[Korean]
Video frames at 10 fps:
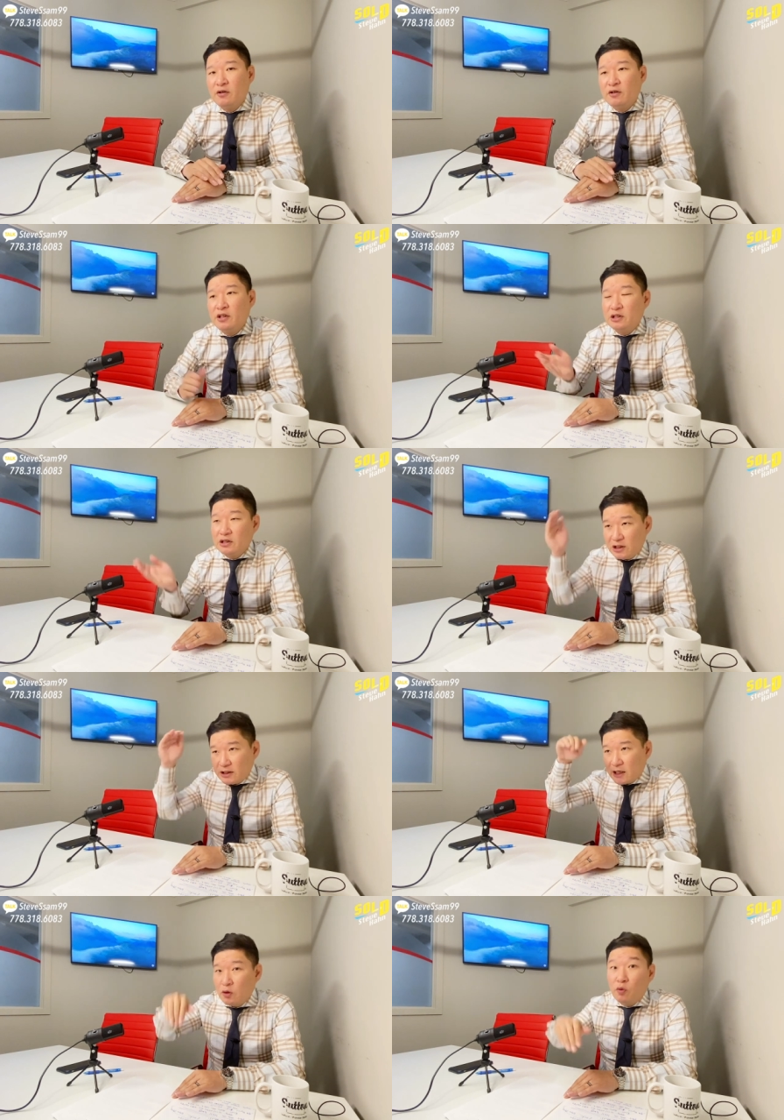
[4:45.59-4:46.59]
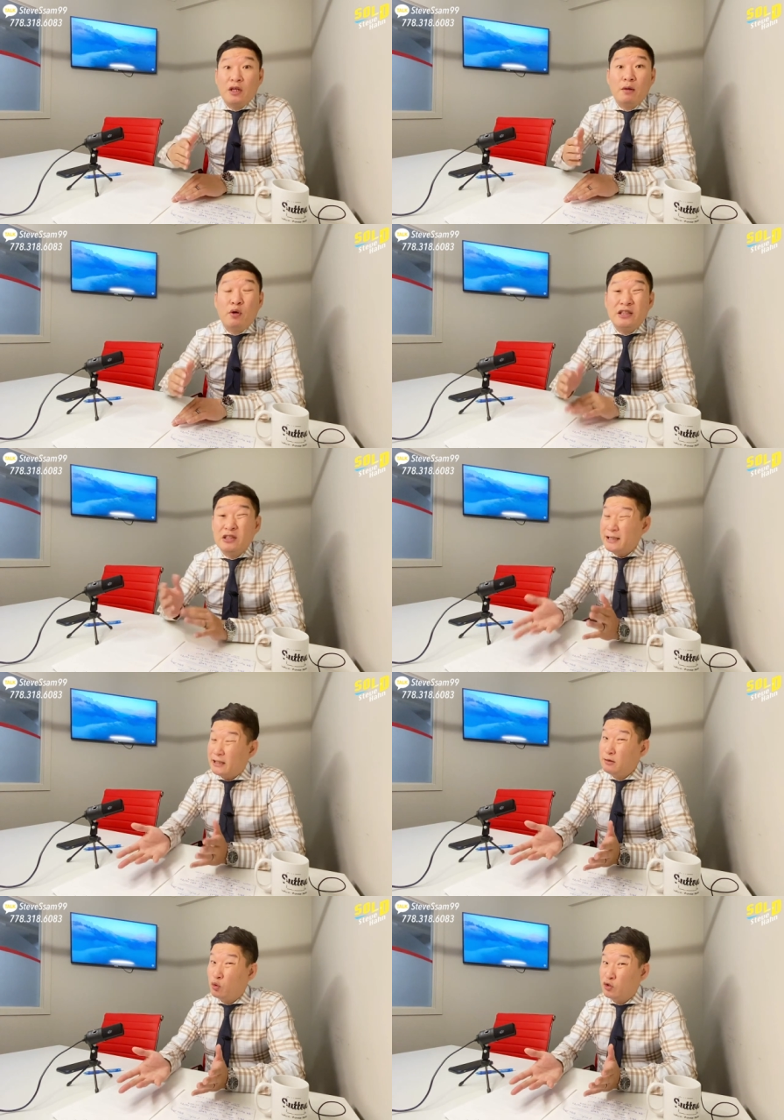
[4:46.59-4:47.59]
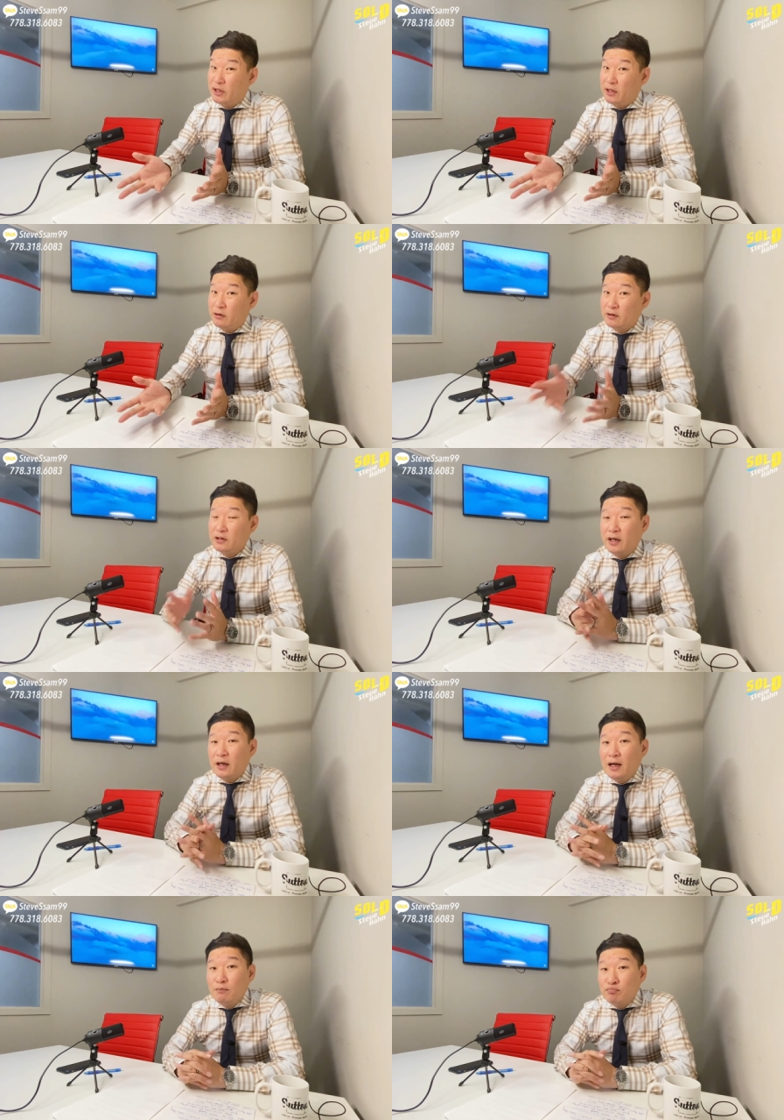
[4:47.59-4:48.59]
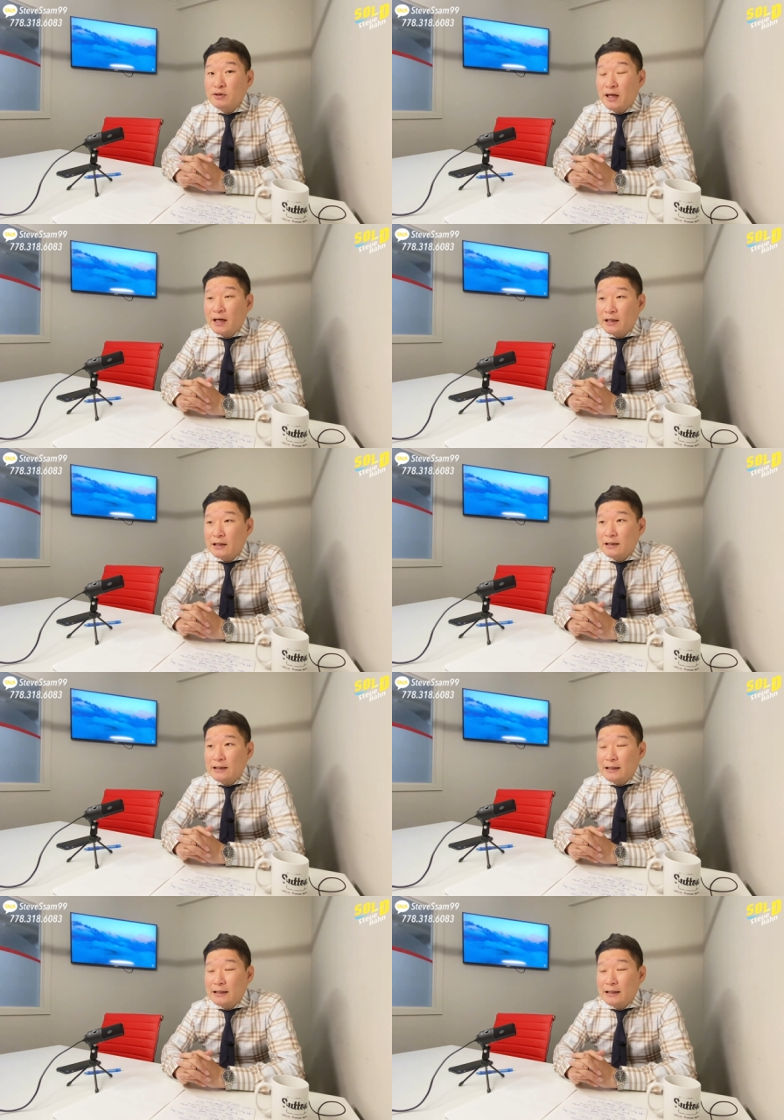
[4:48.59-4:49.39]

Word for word: 근데 시장이 어떻게 변할지는 사실 모르잖아요. 그게 분양